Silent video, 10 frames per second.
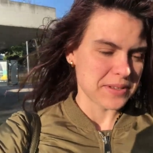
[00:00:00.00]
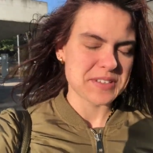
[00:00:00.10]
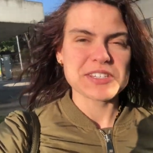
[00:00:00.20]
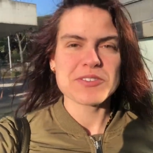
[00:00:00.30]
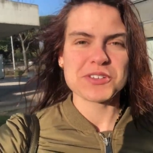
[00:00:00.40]

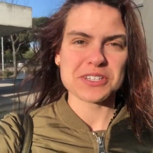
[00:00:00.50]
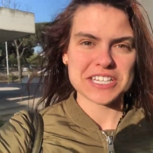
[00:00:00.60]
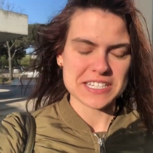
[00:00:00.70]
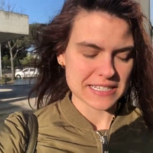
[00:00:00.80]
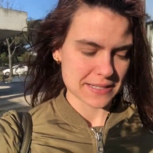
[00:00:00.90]
Bem-vindos ao vlog
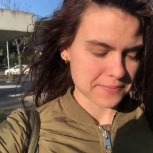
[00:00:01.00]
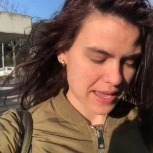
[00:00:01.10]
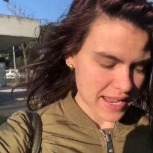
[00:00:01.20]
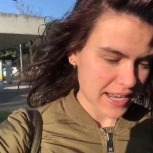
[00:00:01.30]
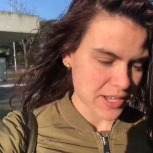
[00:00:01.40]
desta
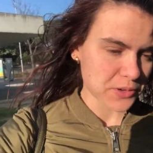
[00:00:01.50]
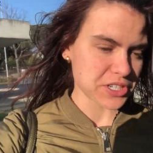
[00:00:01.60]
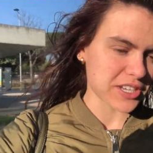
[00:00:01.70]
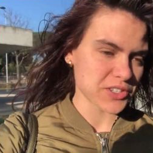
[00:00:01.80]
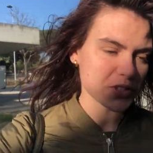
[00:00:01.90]
semana.
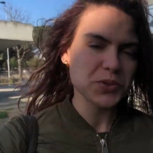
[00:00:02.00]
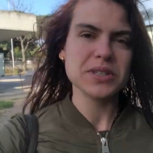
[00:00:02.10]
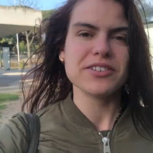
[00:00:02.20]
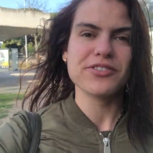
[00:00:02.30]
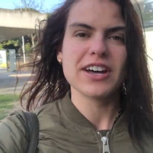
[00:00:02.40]
Hoje é
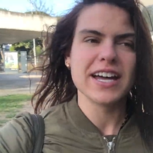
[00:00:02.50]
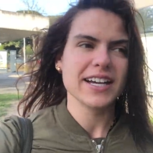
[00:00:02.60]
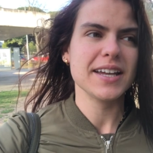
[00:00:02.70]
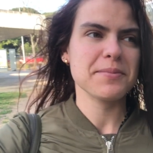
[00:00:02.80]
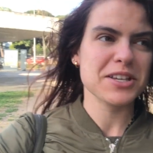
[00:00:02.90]

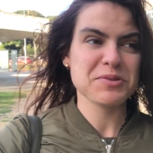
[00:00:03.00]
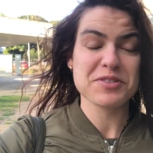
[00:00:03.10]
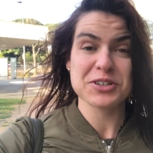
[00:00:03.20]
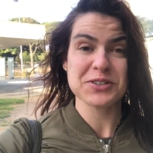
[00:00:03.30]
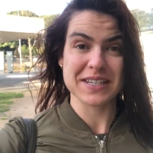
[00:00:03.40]
segunda-feira, mais uma
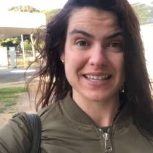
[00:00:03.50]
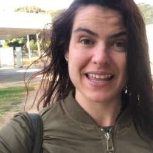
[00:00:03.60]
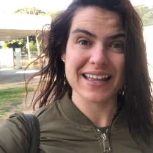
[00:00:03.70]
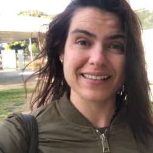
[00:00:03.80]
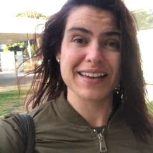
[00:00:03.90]
vez não sei a
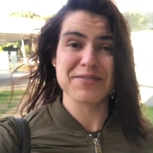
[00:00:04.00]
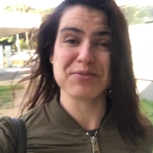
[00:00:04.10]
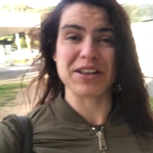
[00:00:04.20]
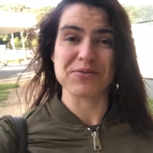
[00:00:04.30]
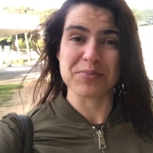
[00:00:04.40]
data,
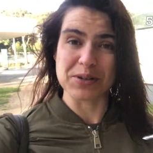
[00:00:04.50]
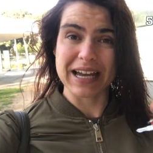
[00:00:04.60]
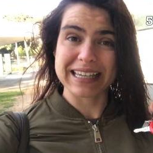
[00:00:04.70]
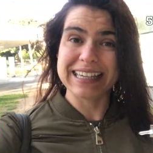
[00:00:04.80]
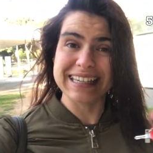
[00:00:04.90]
portanto vou
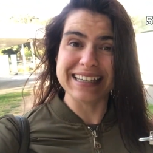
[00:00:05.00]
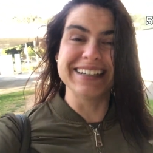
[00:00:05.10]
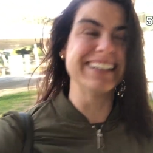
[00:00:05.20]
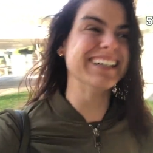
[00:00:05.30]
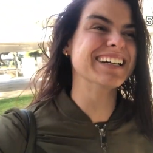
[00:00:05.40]
pular aqui
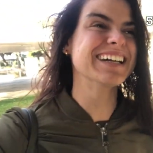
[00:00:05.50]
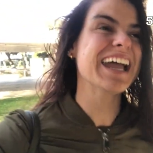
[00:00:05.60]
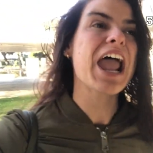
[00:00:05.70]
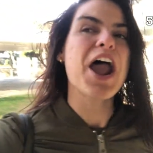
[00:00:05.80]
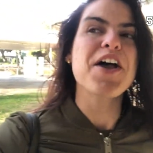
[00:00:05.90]

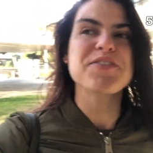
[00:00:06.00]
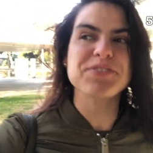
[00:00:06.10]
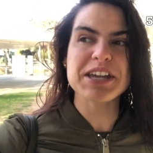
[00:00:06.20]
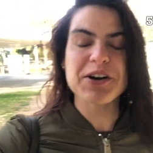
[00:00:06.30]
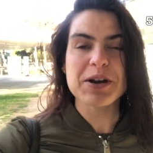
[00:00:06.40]

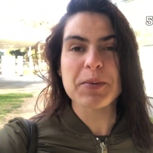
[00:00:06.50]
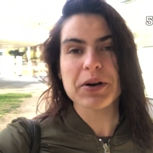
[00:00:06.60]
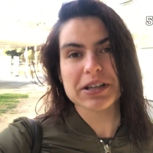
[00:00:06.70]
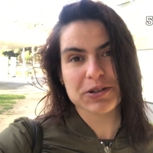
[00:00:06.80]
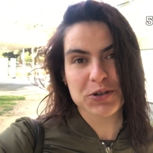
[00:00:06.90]
vim agora para
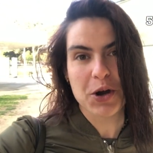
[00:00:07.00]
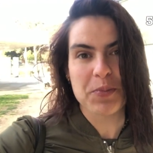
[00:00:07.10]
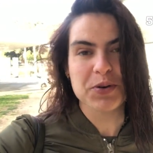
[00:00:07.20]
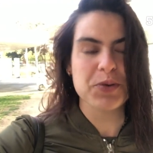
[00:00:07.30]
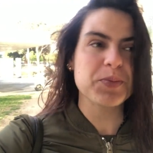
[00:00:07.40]
o
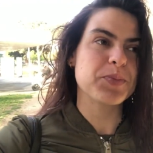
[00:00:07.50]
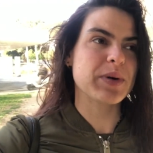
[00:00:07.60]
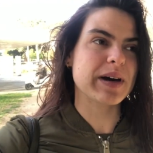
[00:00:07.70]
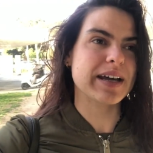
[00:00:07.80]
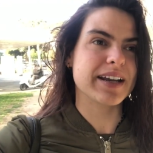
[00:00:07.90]
Caleidoscópio
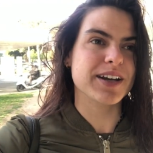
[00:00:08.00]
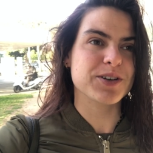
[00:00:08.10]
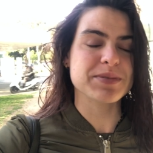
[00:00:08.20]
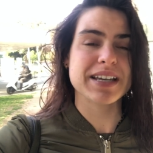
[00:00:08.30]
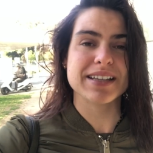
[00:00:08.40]
para
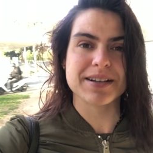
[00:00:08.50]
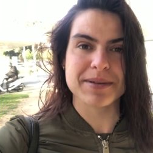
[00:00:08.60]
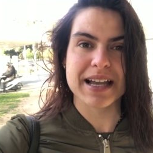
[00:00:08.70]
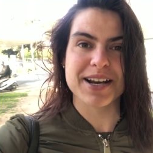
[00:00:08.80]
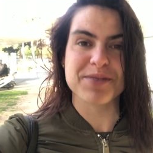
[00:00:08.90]
começar a
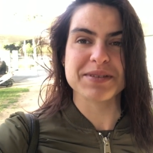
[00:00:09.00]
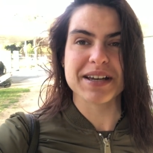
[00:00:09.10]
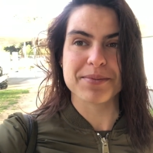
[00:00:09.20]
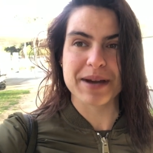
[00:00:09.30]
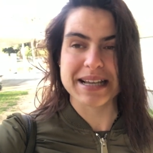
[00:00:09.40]
trabalhar e
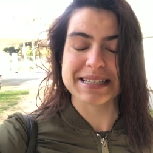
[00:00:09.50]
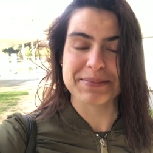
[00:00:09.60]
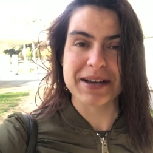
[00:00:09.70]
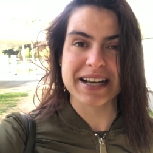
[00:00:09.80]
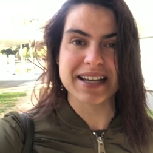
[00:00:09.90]
começar bem a
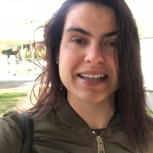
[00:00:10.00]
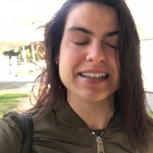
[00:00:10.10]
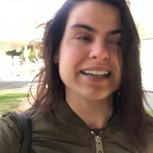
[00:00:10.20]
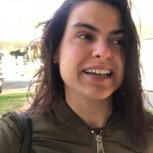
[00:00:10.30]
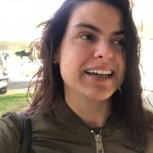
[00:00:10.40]
semana.
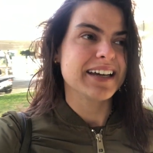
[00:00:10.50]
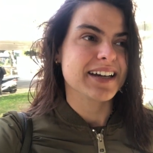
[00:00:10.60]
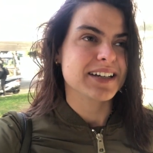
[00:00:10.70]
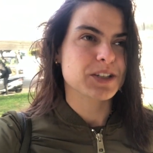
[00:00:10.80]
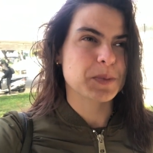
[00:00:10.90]

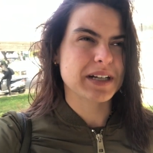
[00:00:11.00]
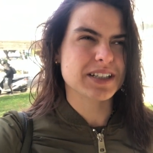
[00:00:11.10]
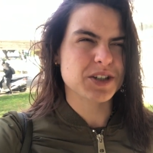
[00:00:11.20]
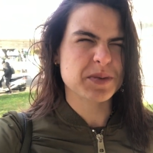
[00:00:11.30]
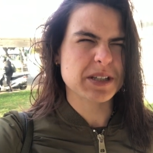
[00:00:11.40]
Espero que
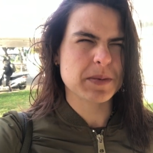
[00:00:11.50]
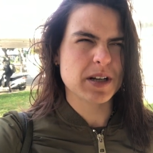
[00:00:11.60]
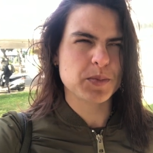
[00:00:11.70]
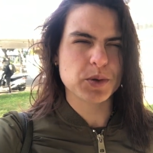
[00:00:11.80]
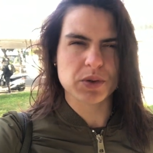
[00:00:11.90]
seja uma
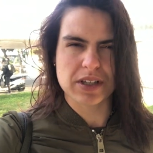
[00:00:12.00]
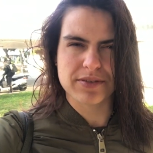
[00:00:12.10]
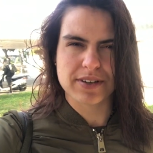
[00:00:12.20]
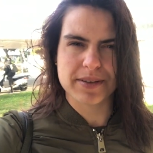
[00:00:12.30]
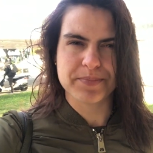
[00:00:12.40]
semana
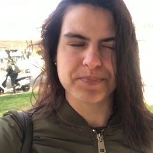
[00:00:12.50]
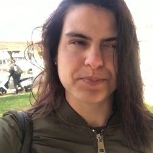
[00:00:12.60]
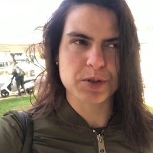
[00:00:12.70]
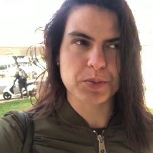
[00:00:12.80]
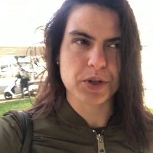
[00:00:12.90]
produtiva,
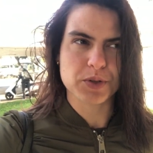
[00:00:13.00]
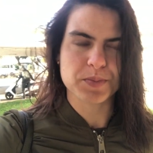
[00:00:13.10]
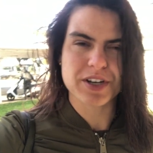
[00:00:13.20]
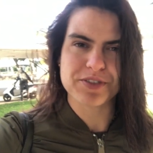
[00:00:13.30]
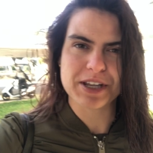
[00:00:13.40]
mas pronto,
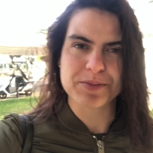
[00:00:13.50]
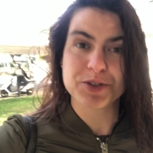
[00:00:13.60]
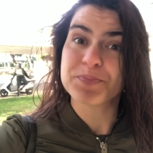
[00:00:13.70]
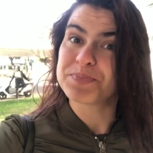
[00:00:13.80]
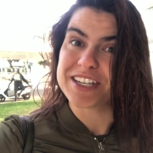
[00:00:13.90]
já falamos.
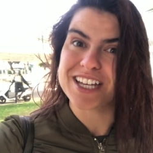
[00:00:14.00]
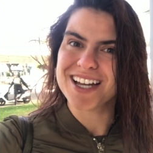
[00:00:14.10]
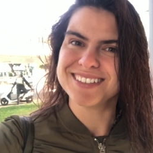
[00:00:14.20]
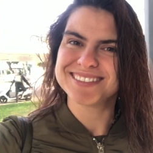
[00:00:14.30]
Até já!